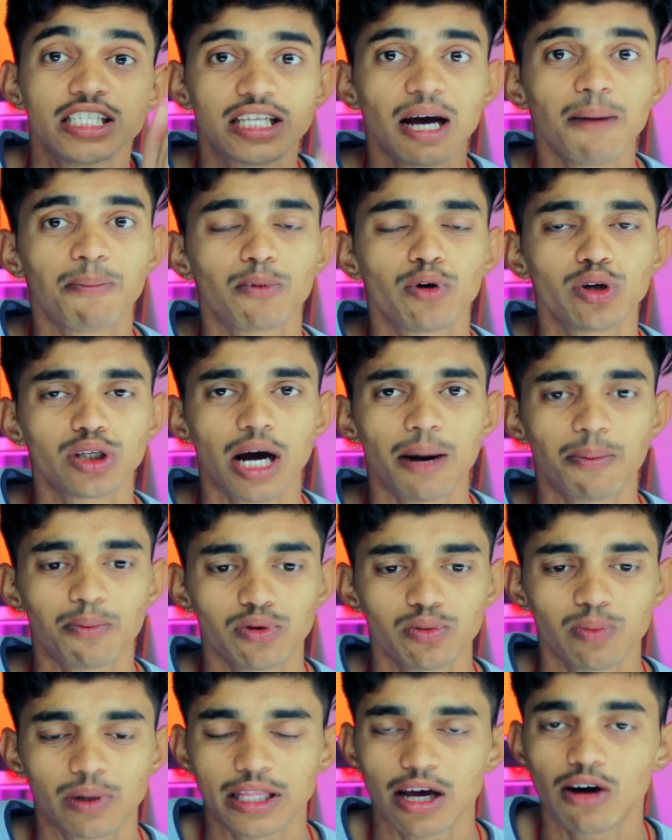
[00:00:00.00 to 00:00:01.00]
सब कुछ
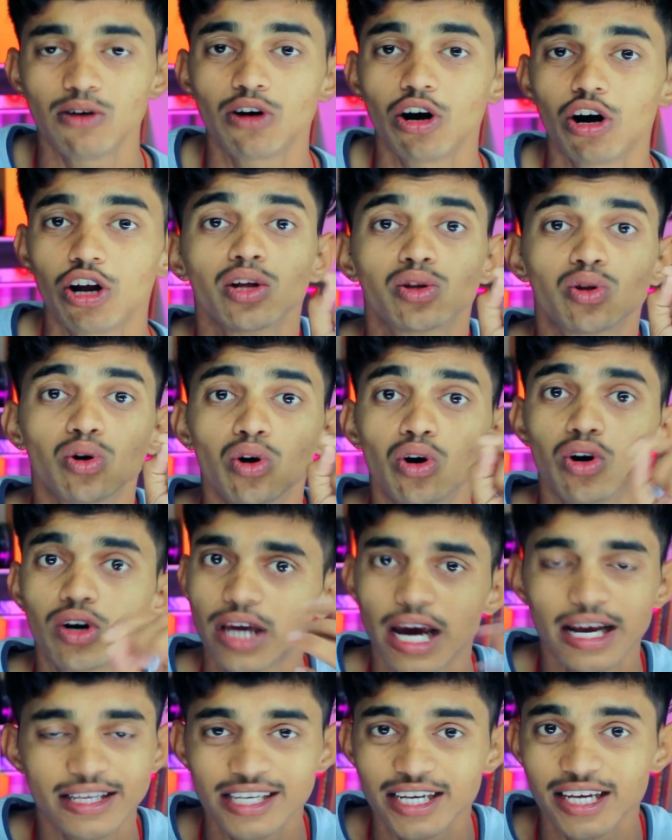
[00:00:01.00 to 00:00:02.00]
आपको बताऊंगा और तो
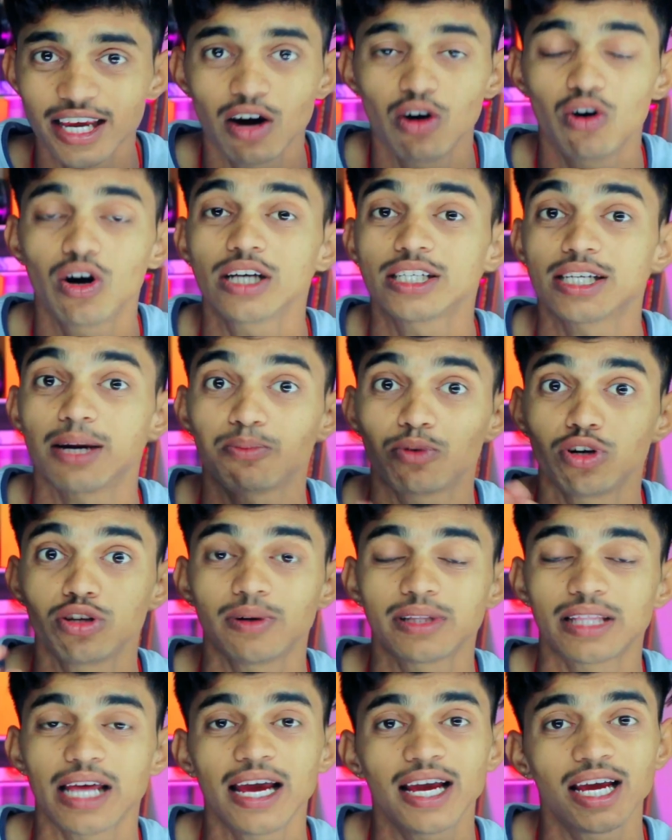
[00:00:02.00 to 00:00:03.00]
कैसे क्या होगा सब कुछ
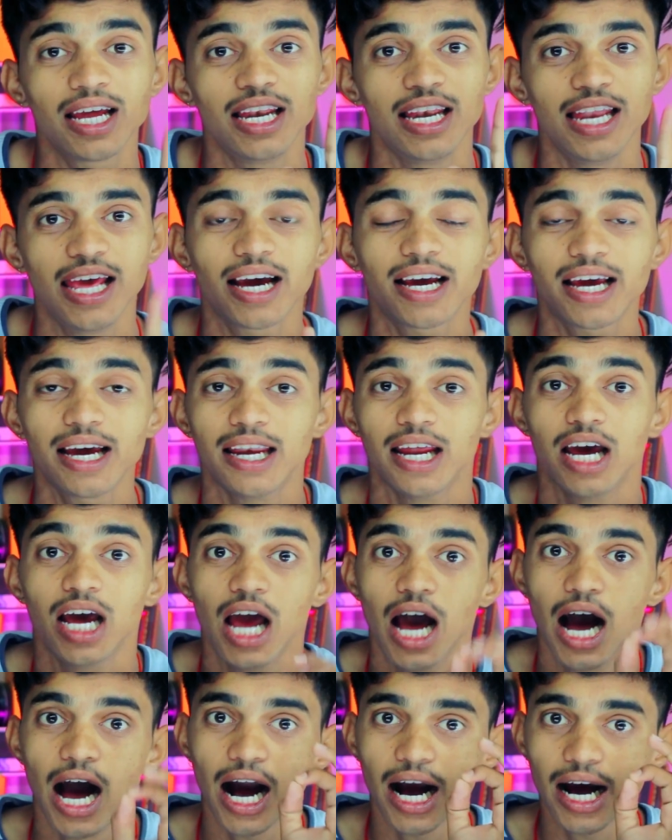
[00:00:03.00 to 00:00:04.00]
बताएंगे लेकिन
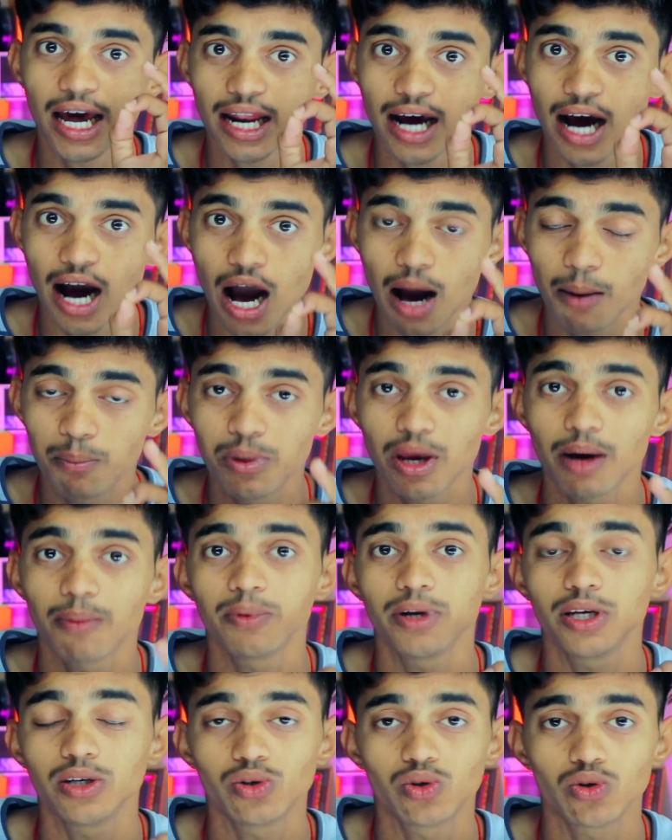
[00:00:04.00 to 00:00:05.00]
अगर आप भी
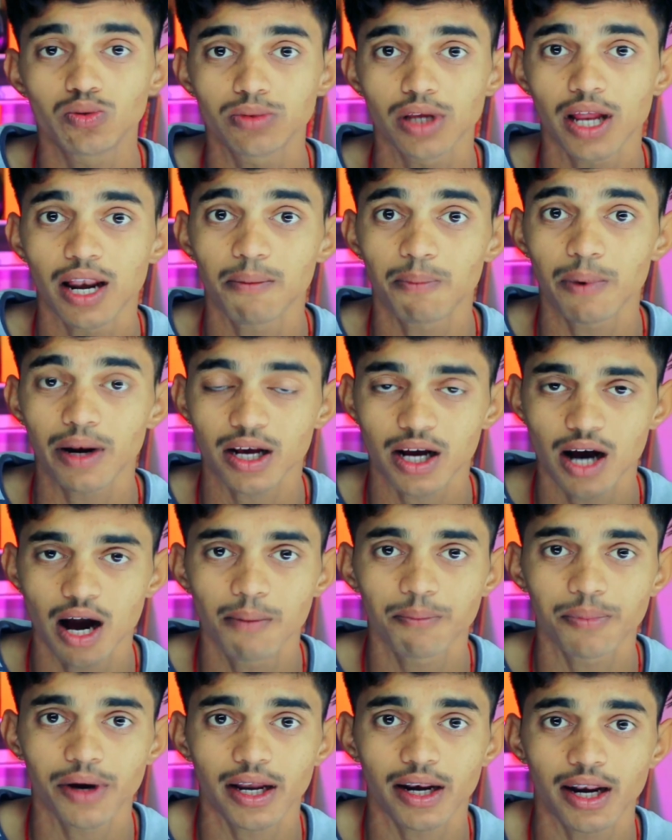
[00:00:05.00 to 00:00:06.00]
अपने यूट्यूब चैनल पर
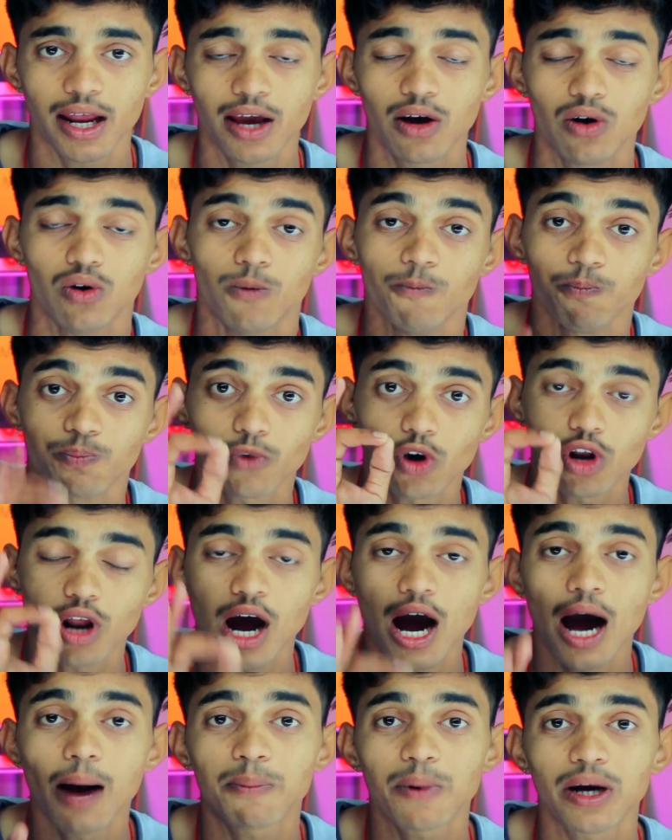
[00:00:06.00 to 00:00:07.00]
काम कर रहे हो और
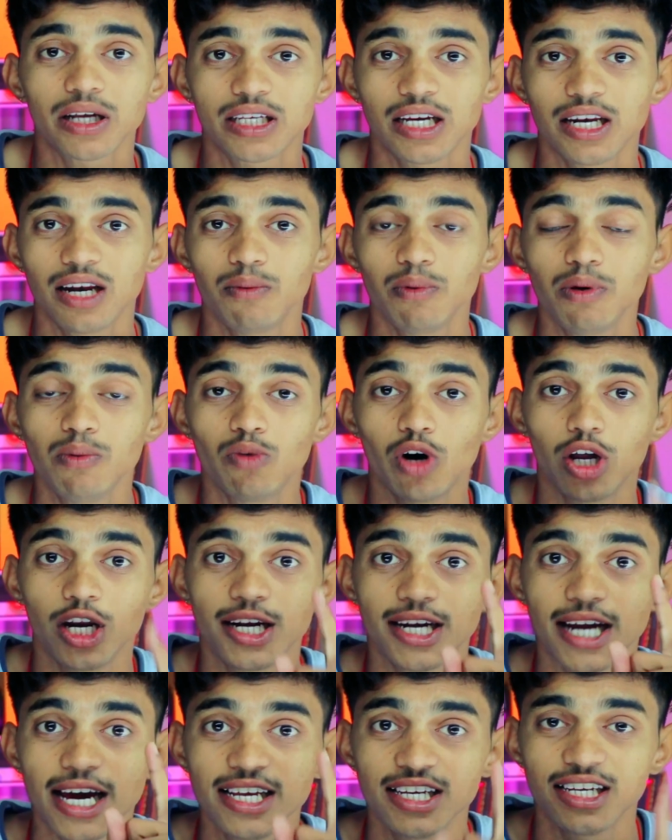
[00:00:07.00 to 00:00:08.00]
आपका चैनल भी
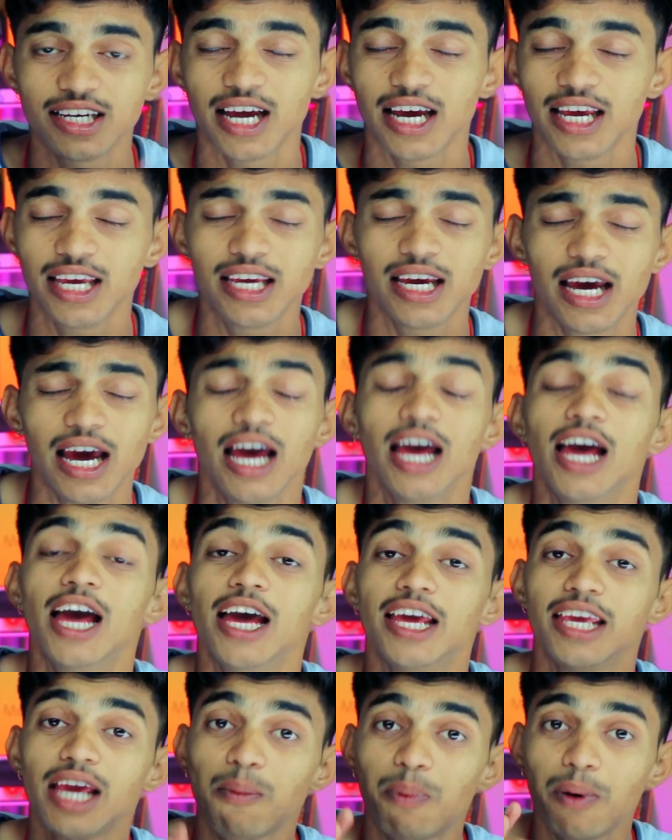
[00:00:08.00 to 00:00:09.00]
मोनेटाइज नहीं है
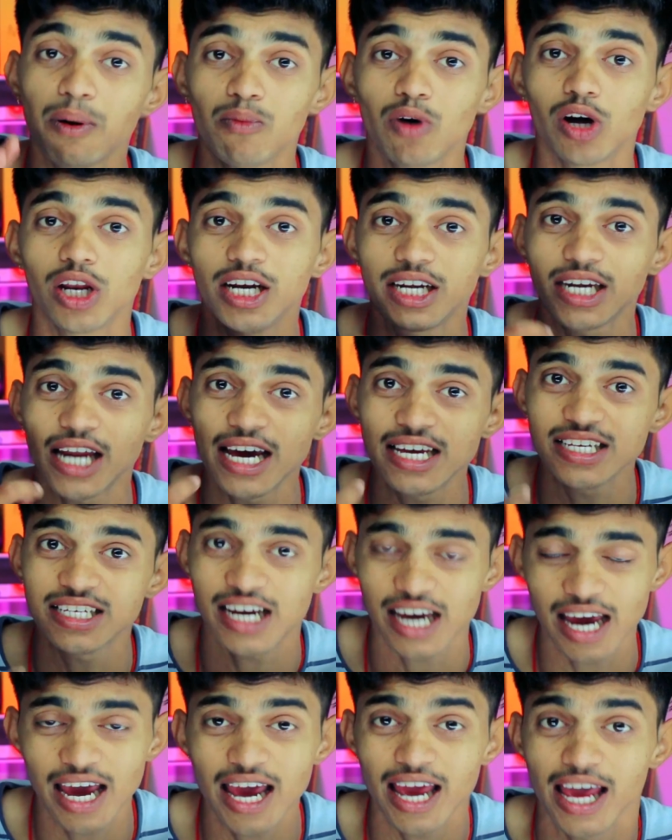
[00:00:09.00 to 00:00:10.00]
या फिर मोनेटाइज
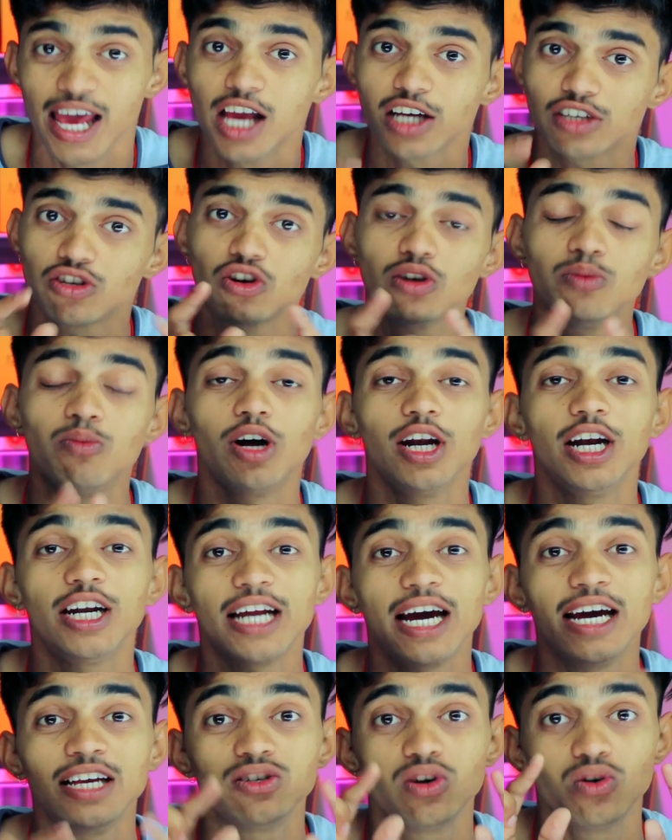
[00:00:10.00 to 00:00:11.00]
है क्योंकि
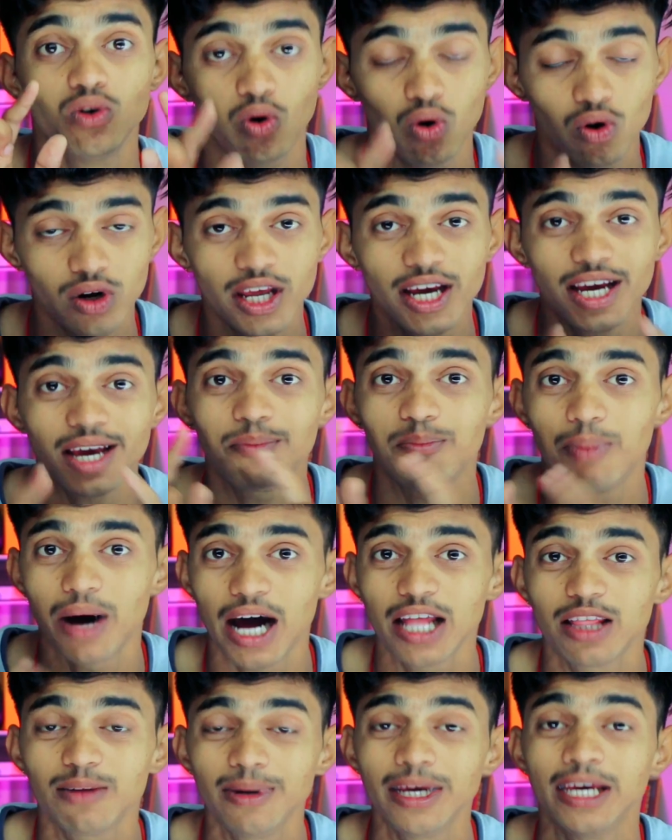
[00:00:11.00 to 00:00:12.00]
मोनेटाइज होने के
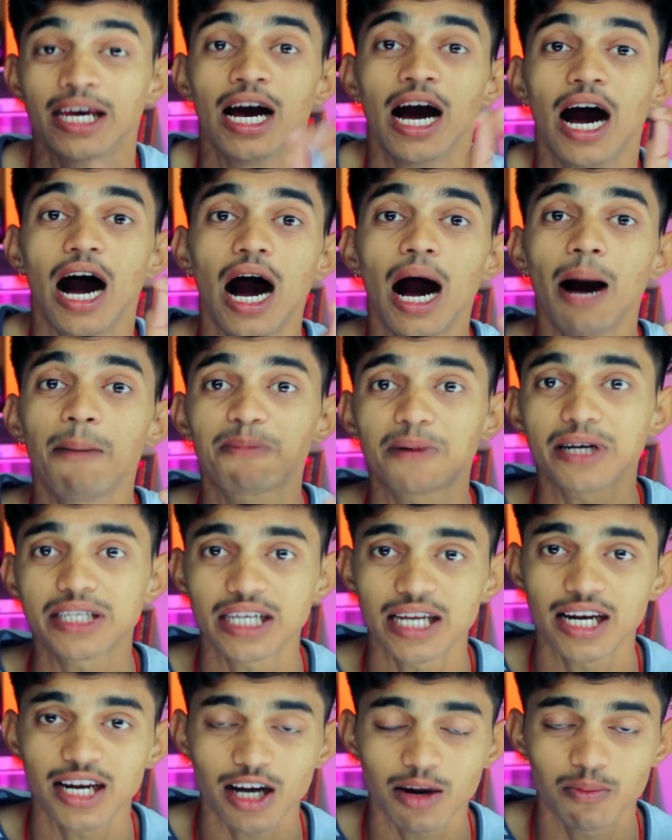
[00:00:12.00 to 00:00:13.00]
बाद भी आपके
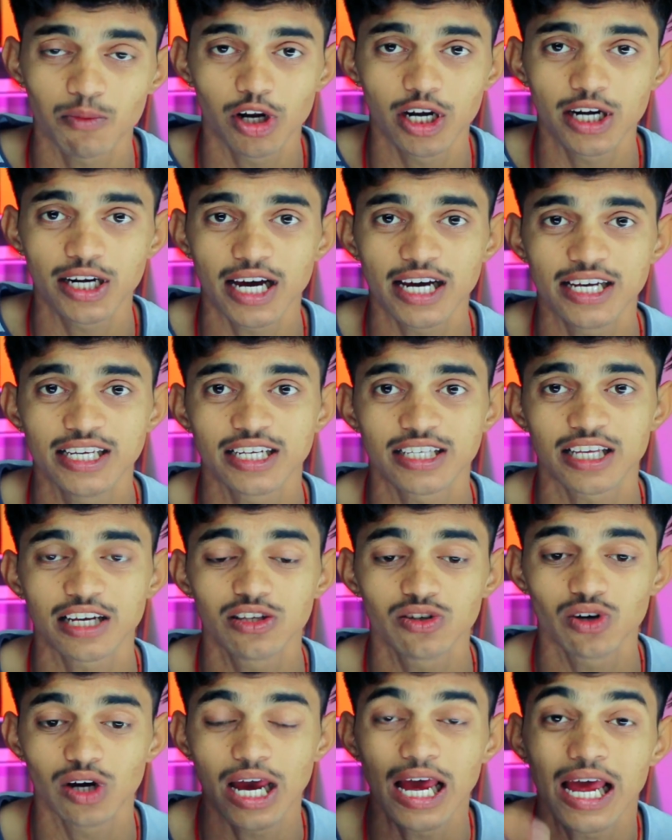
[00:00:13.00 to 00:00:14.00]
चैनल का
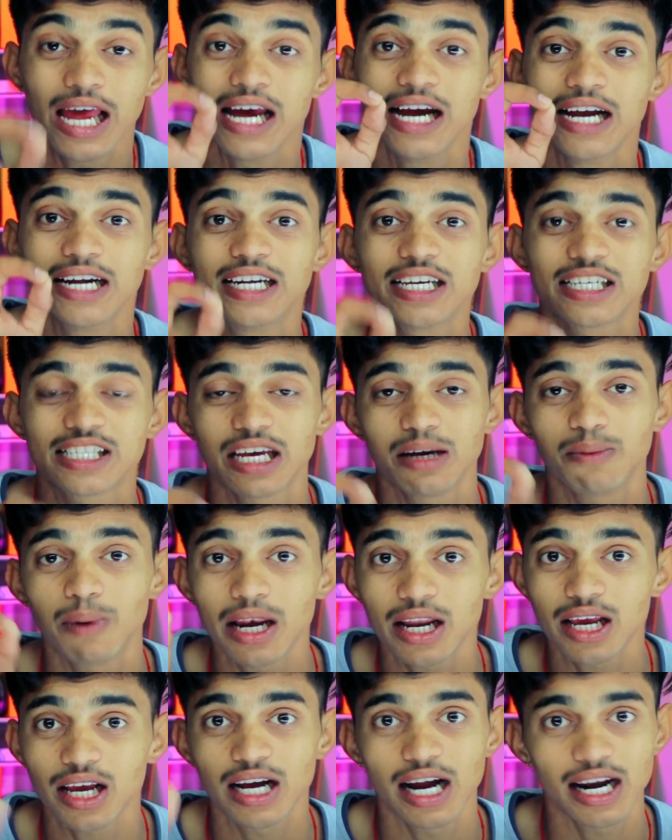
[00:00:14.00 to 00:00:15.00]
मोनेटाइजेशन जो है
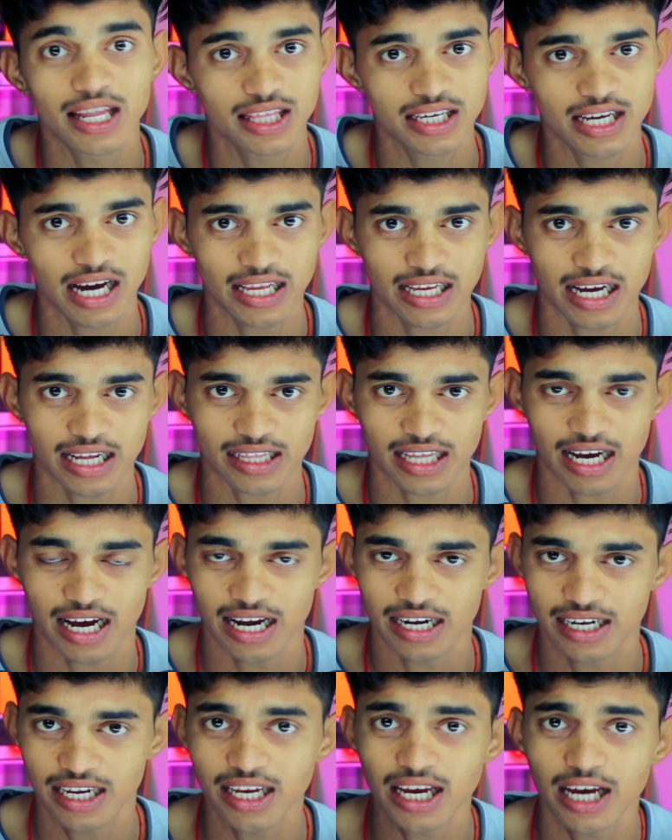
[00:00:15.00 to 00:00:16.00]
डिसेबल कर दिया जाता
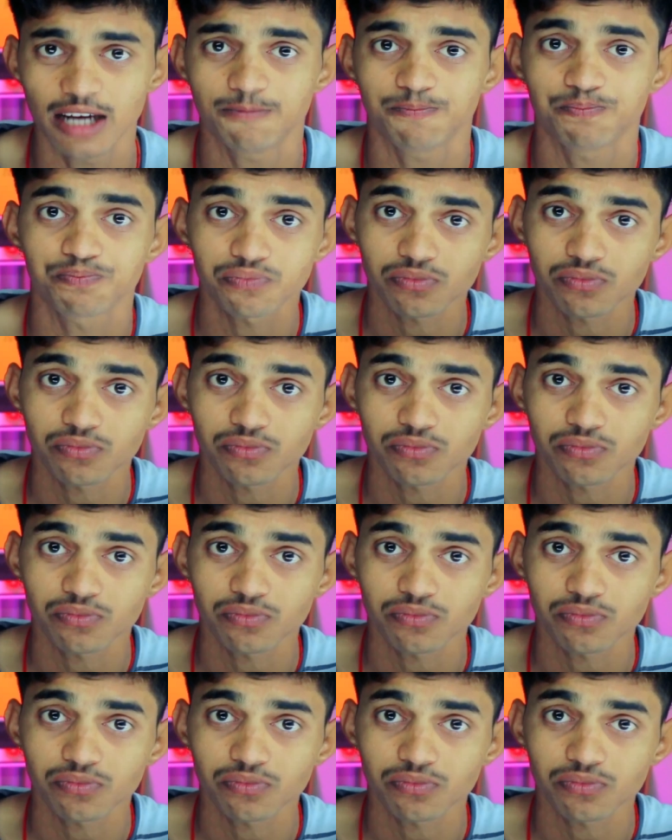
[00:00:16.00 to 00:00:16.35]
है ठीक है